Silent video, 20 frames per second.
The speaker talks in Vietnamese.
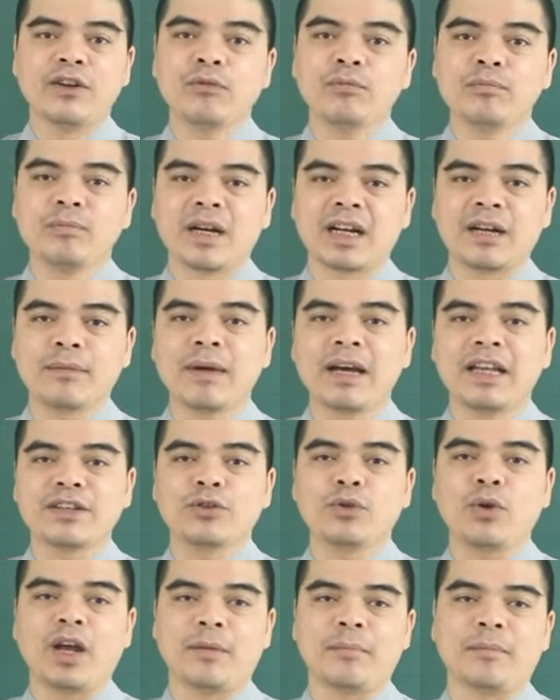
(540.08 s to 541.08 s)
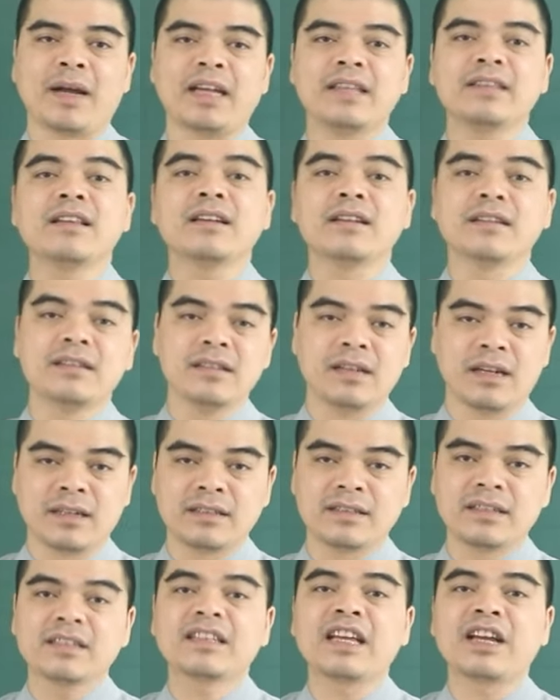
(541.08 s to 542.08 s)
lúc mà các bạn thoải mái tận
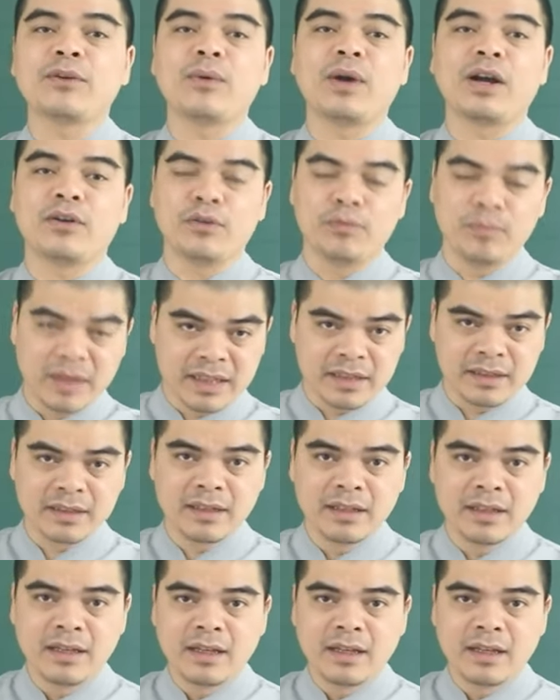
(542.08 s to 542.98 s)
hưởng những cái thành quả của mình.